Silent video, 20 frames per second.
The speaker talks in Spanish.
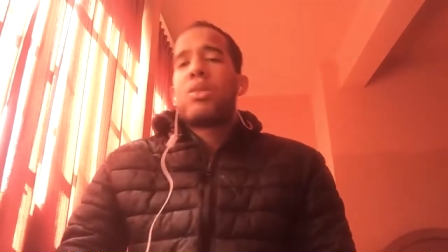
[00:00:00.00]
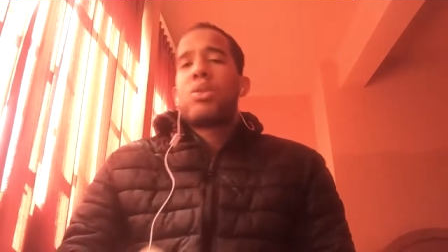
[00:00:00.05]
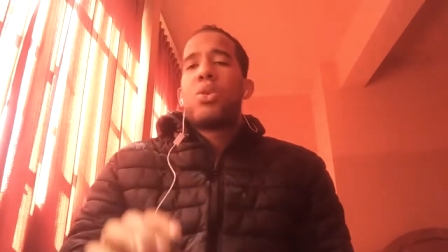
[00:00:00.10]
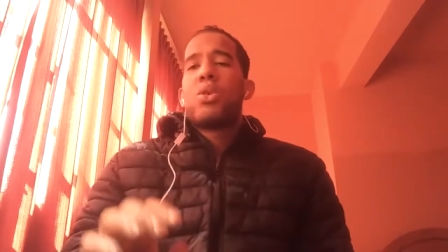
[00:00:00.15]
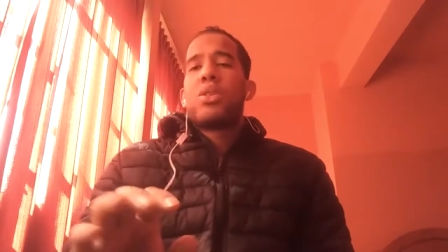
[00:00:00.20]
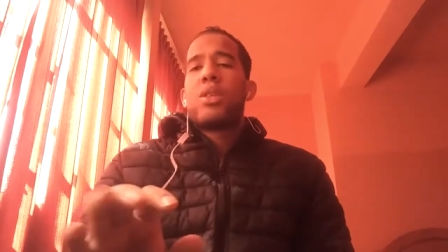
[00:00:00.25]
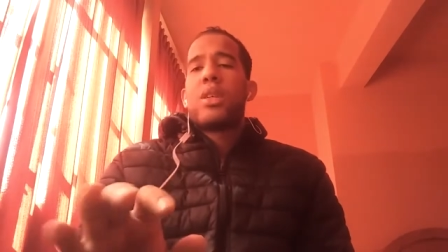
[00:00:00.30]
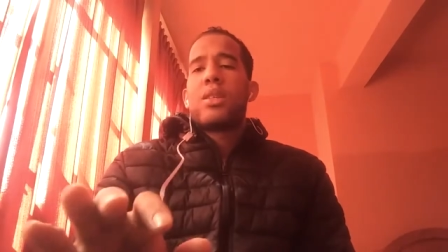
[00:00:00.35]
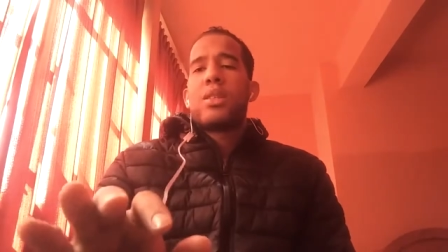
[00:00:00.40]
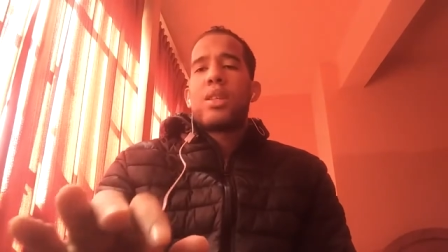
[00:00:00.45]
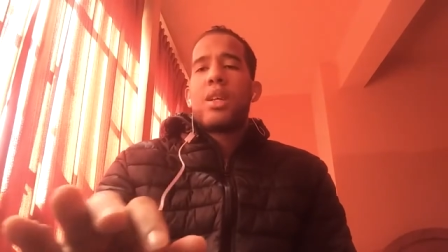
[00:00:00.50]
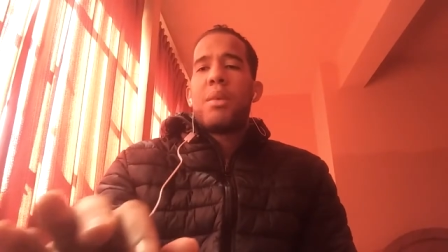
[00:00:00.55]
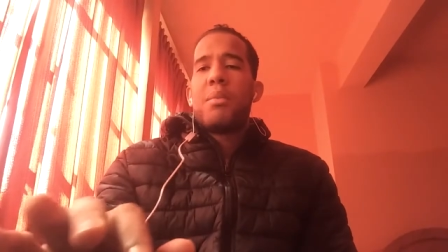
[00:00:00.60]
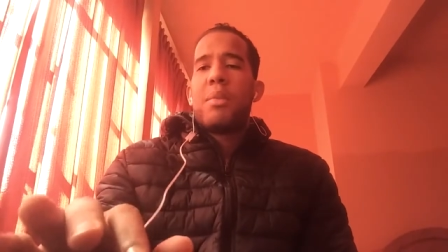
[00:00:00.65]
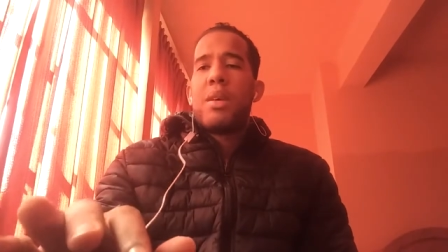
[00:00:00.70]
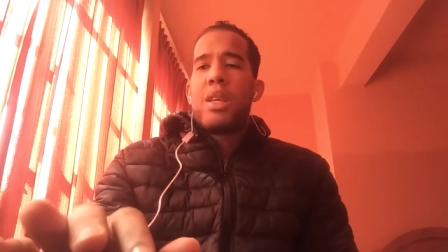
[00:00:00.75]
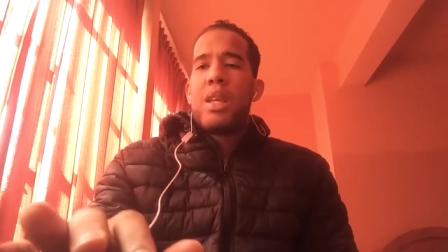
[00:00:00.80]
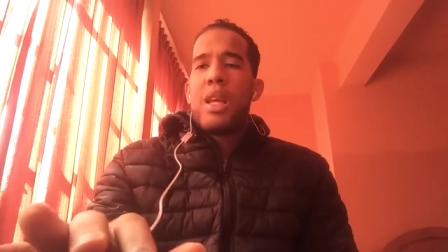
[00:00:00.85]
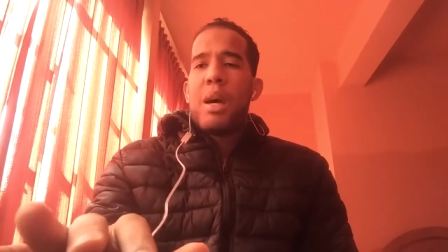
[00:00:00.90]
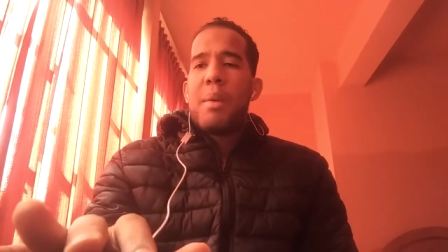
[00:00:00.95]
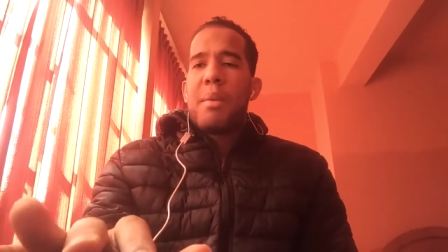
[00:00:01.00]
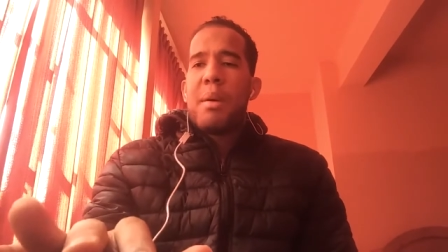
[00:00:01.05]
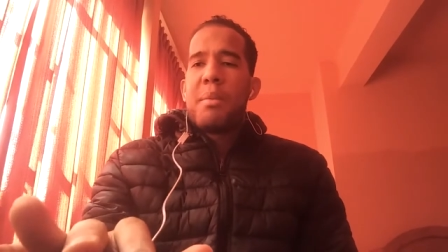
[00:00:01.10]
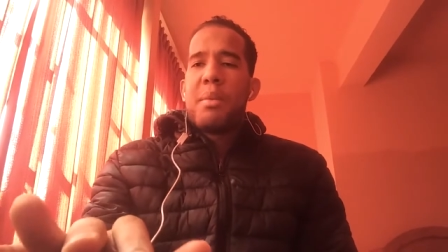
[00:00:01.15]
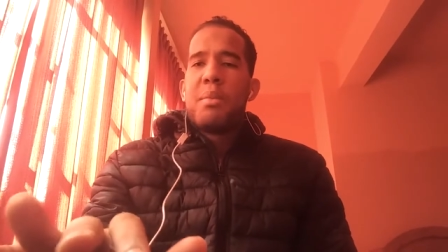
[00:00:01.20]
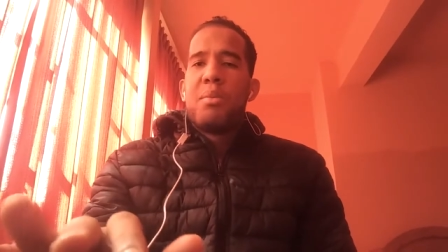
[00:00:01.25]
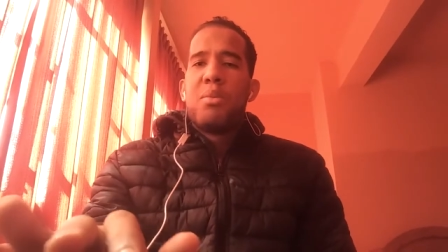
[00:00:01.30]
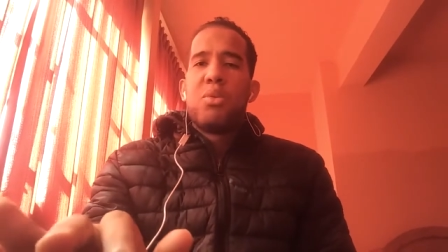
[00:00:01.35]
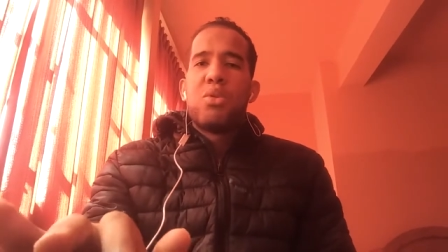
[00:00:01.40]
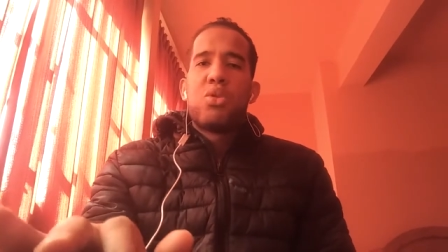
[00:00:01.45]
cosas que me llama a
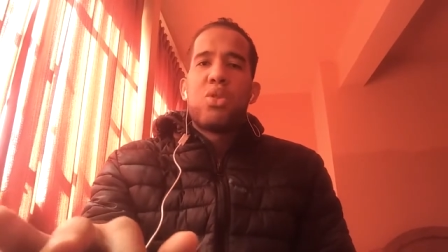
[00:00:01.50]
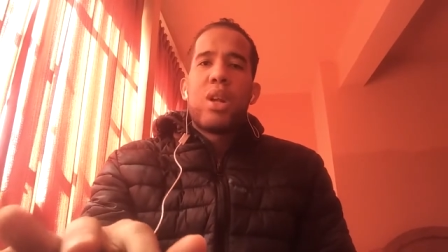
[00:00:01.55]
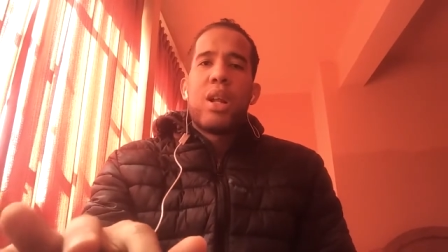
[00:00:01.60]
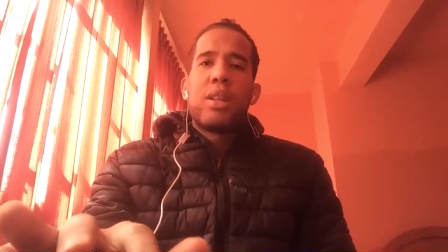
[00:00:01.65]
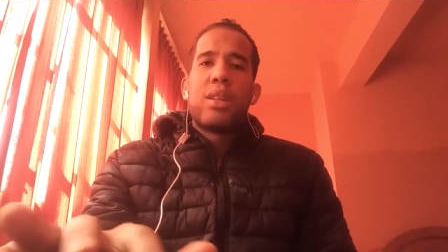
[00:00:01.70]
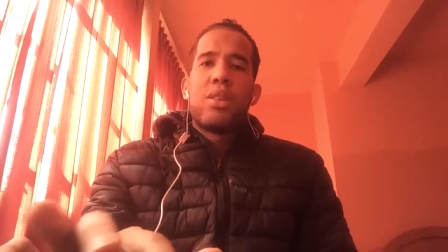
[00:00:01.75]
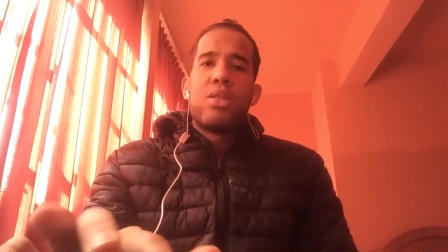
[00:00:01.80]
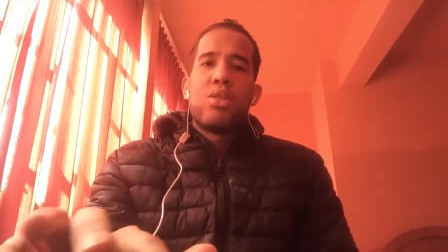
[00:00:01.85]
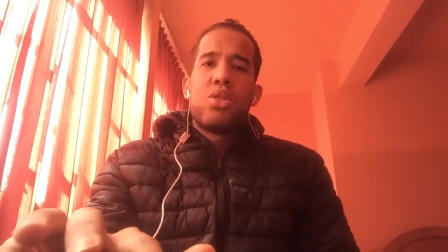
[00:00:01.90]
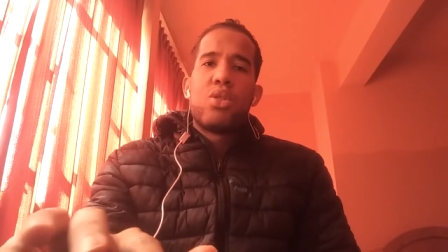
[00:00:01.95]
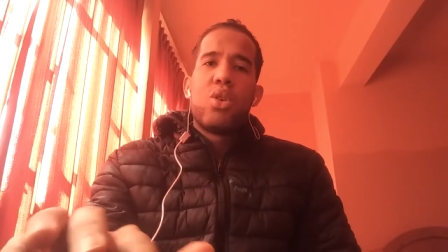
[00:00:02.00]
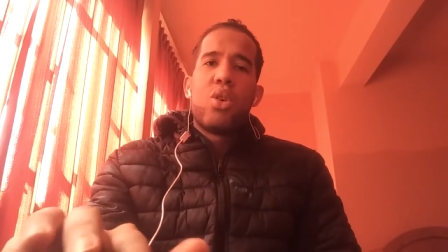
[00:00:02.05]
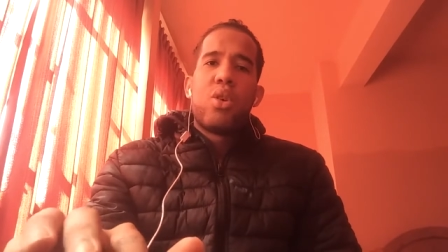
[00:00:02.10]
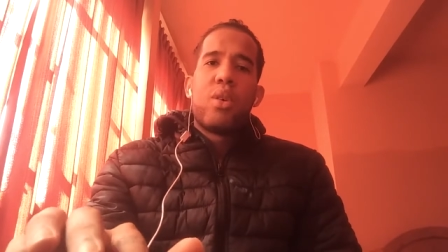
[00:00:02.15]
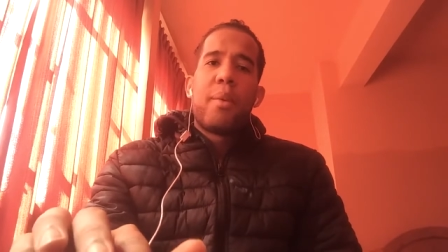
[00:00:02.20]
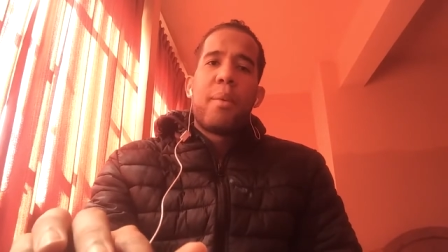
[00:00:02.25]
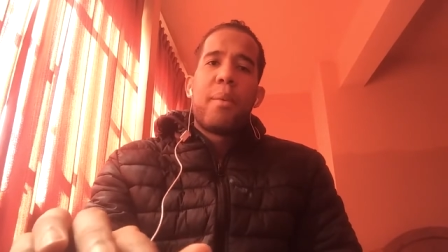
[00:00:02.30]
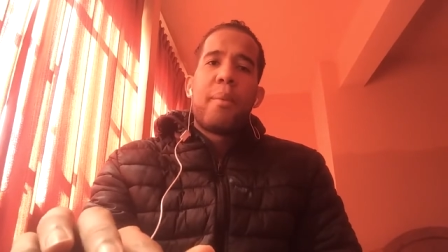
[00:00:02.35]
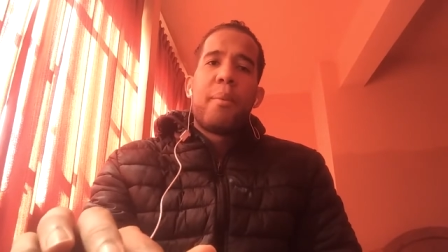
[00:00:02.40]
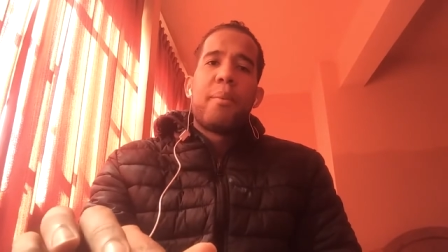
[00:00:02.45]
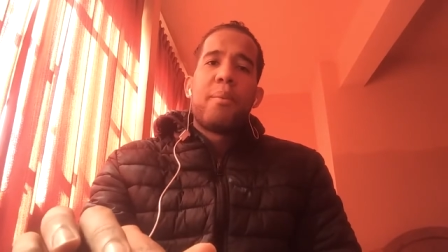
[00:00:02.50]
mí mucho la atención